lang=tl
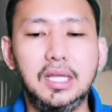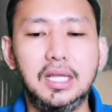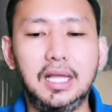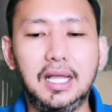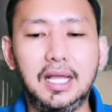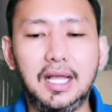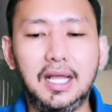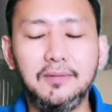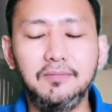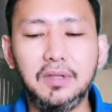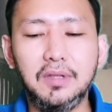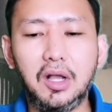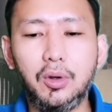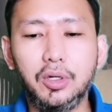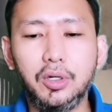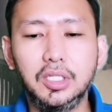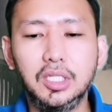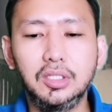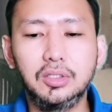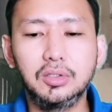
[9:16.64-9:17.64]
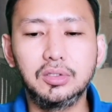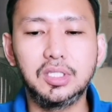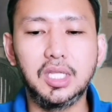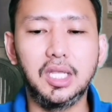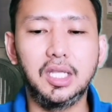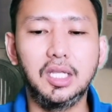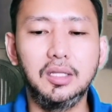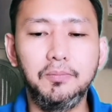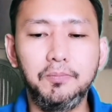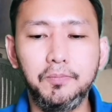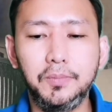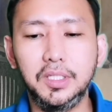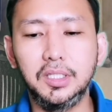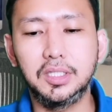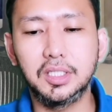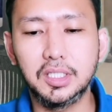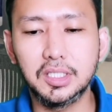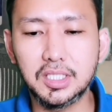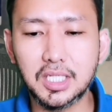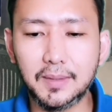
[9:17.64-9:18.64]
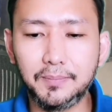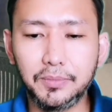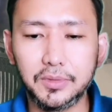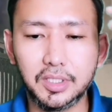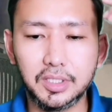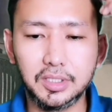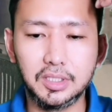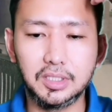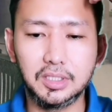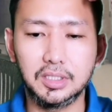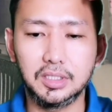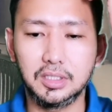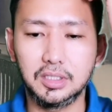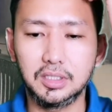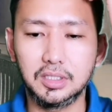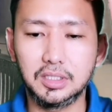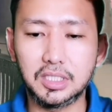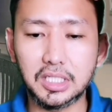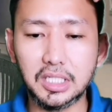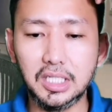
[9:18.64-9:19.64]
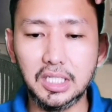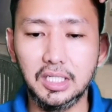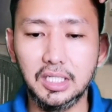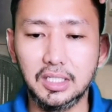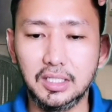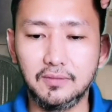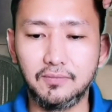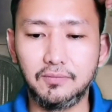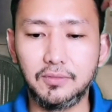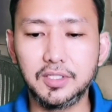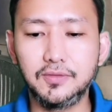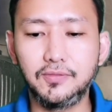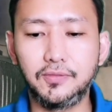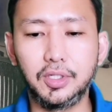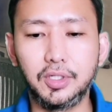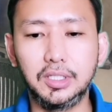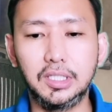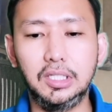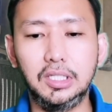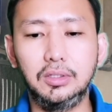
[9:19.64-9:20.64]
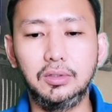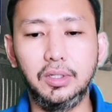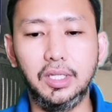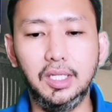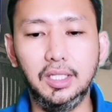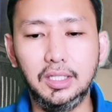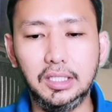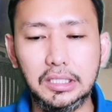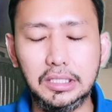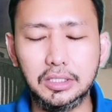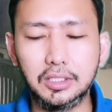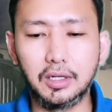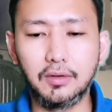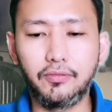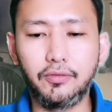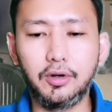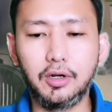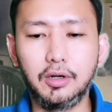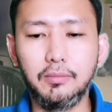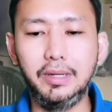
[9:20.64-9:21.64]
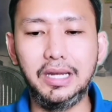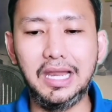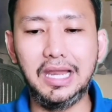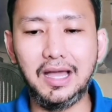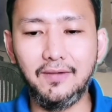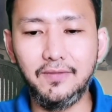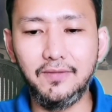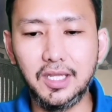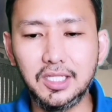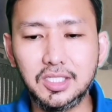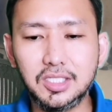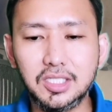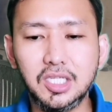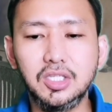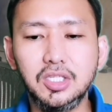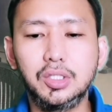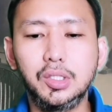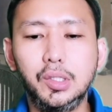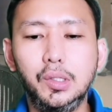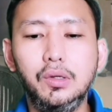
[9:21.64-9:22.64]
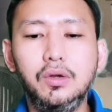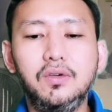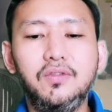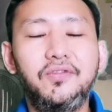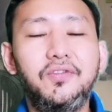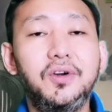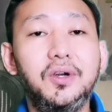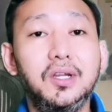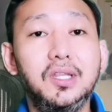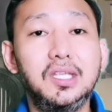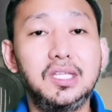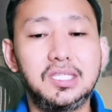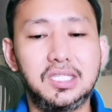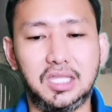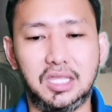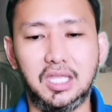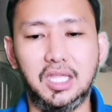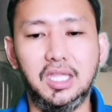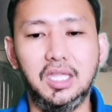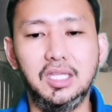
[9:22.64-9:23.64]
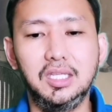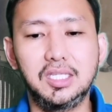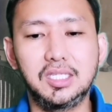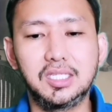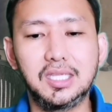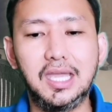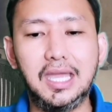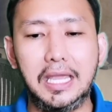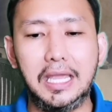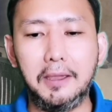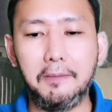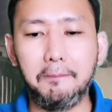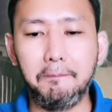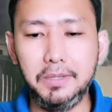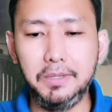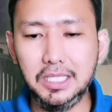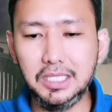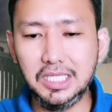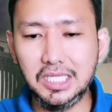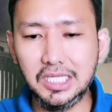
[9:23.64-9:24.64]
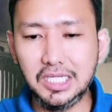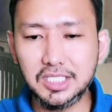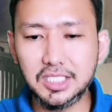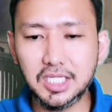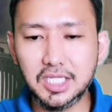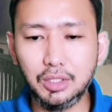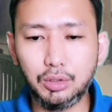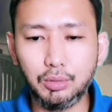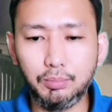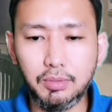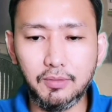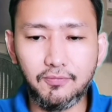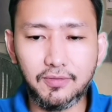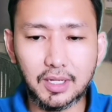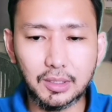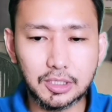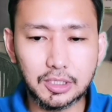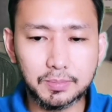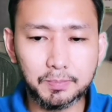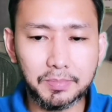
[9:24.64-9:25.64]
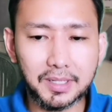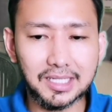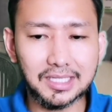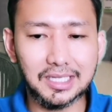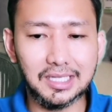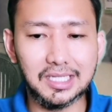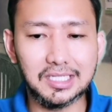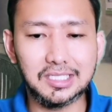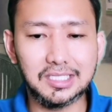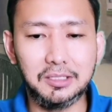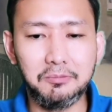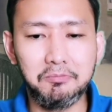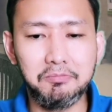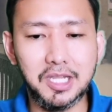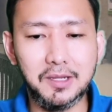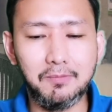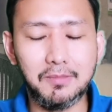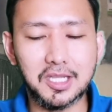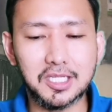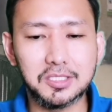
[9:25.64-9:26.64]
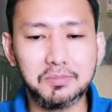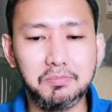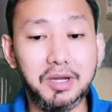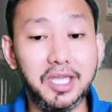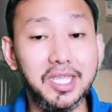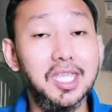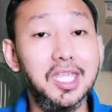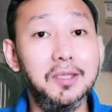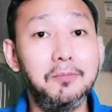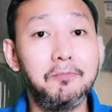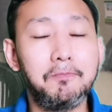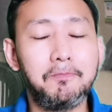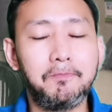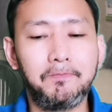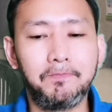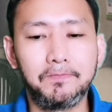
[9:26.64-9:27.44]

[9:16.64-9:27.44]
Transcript: Um, according to 2 Peter chapter 3, verse 14 to 18, Therefore, beloved, since you look for these things, be diligent to be found spotless and blameless by Him,